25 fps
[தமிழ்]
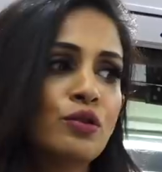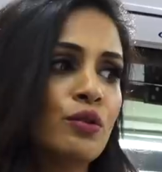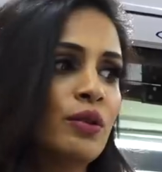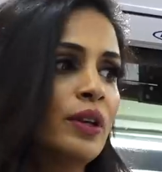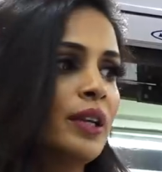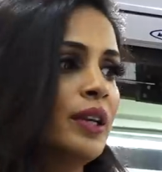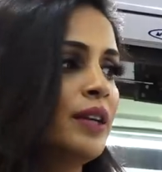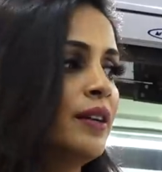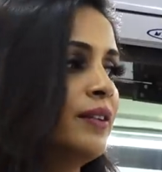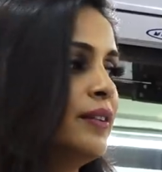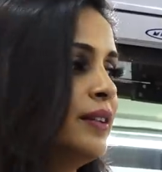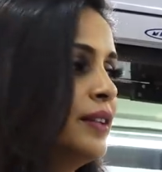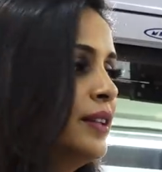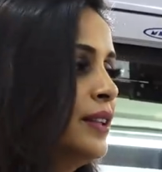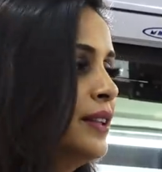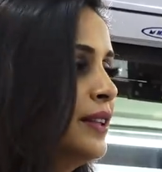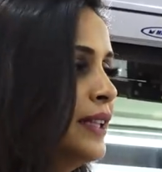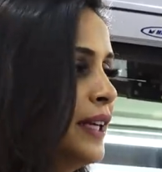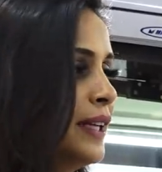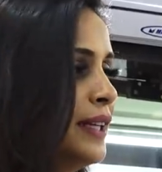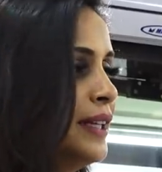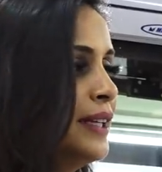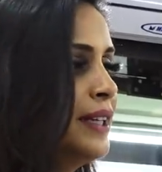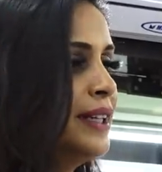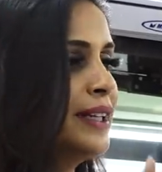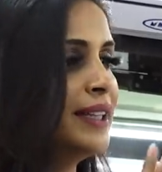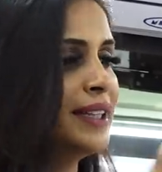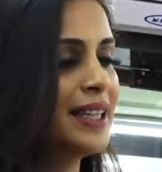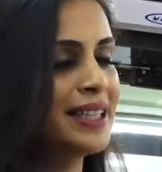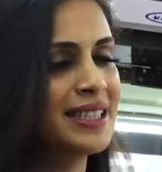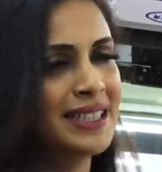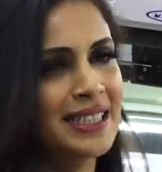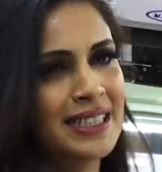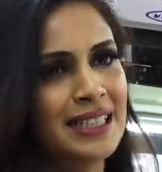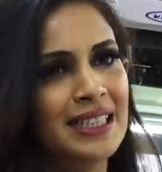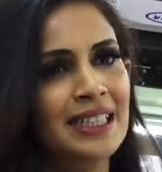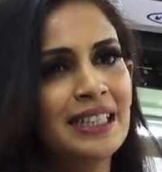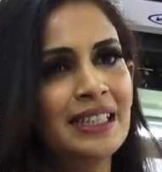ஸோ நீங்கள் வந்து தட்டி
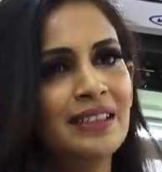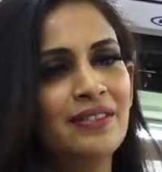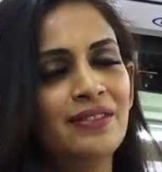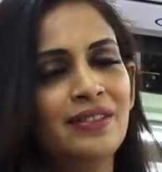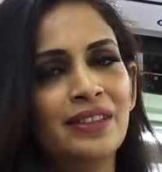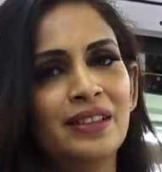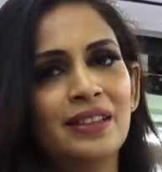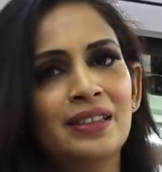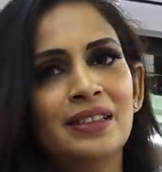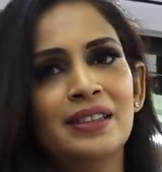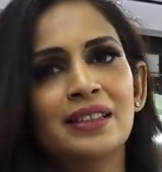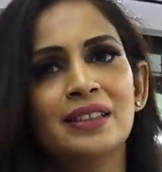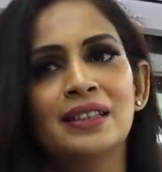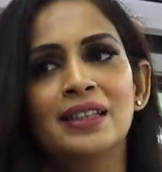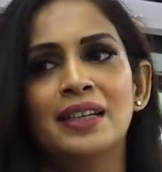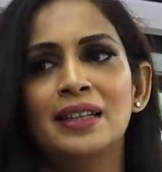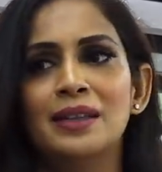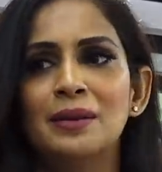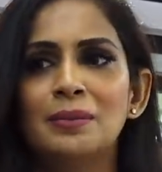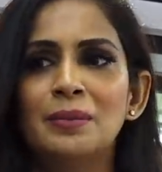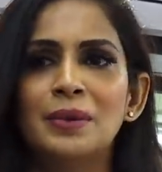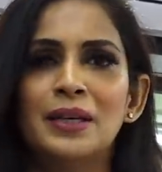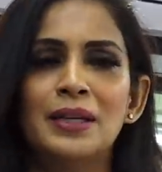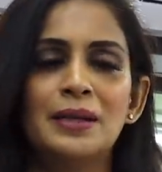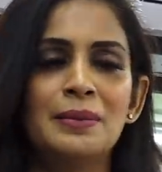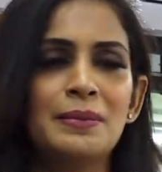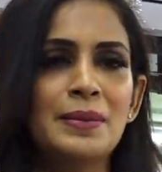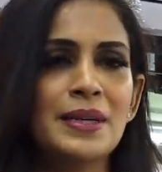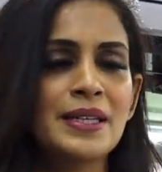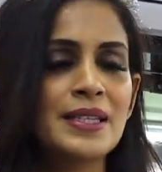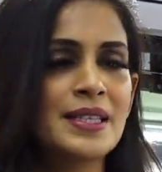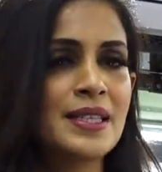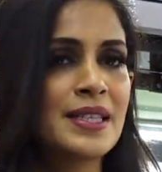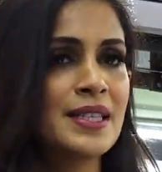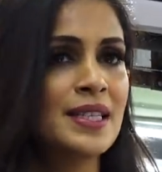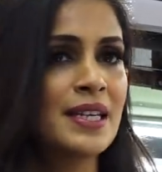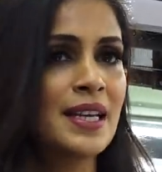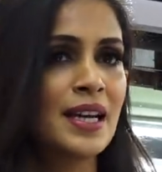ஏதாச்சும் கீழே விழுந்து அந்த மாதிரி மெஸ்
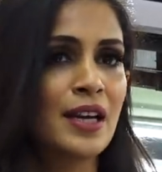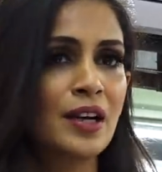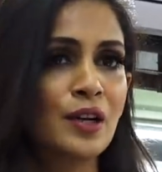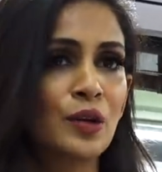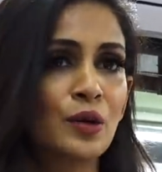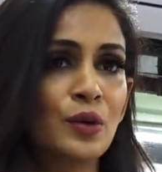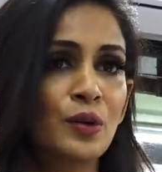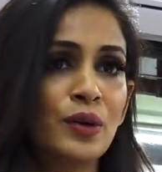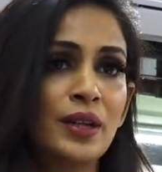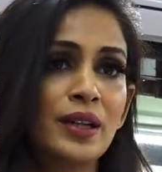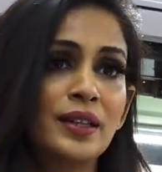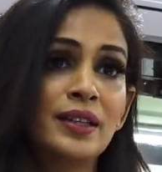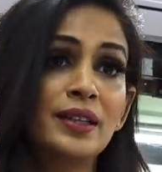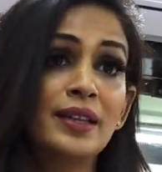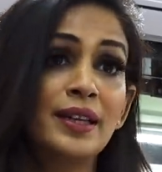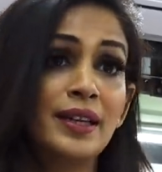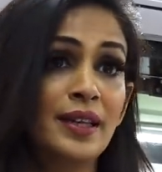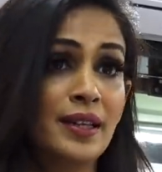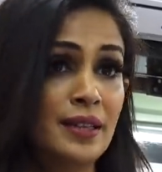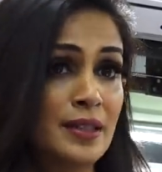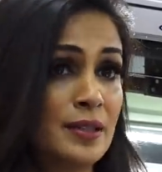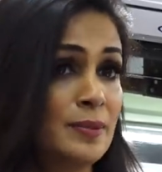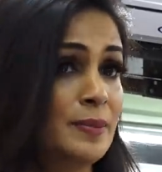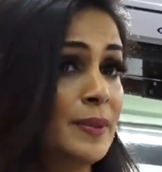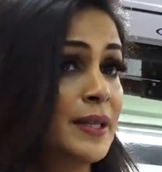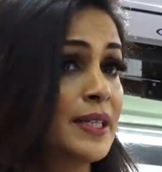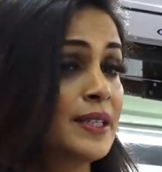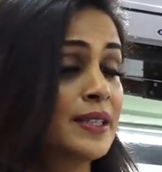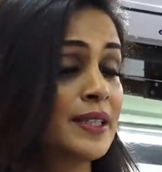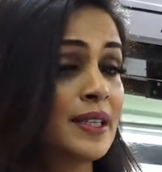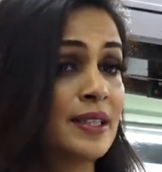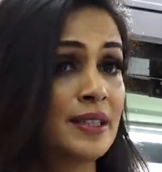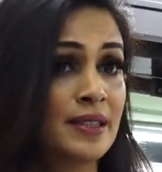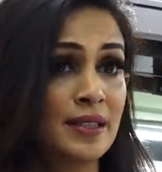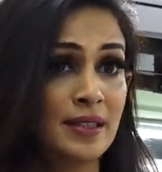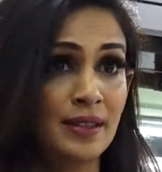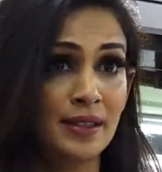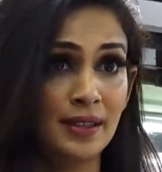மெஸ்ஸி ஆகக்கூடாது ஏன்னா திஸ் பிளேஸ்
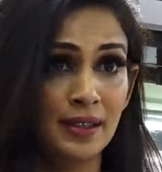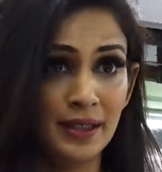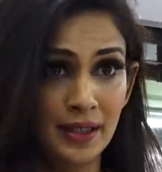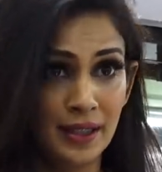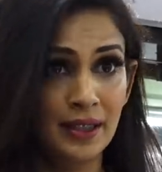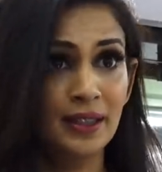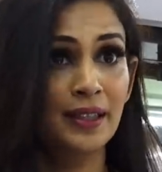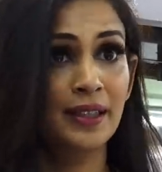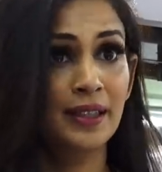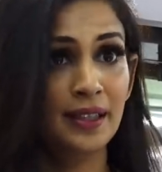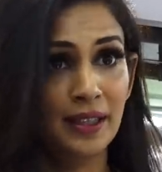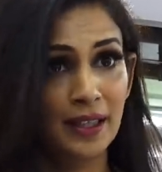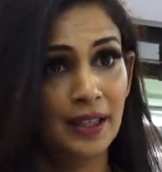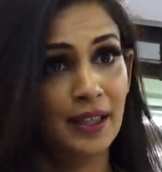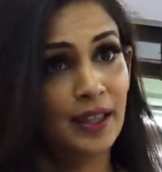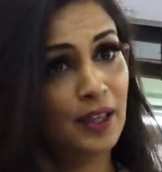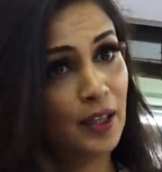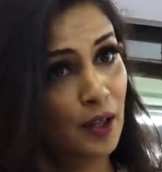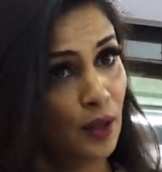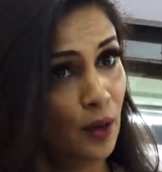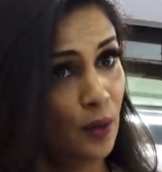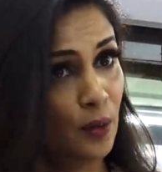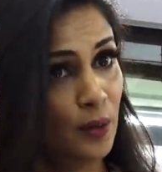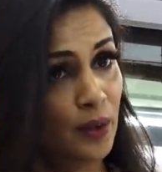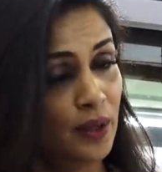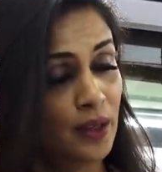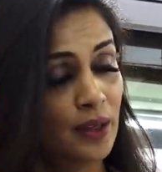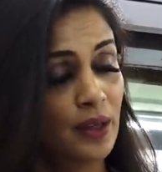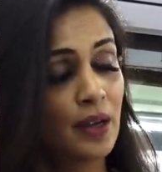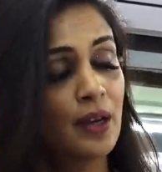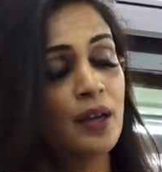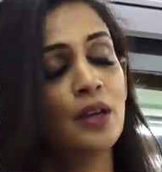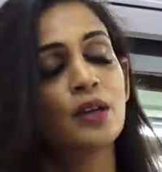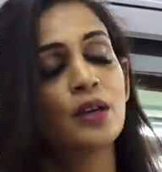கெட்ஸ் ரியலி ரியலி க்ரௌடட்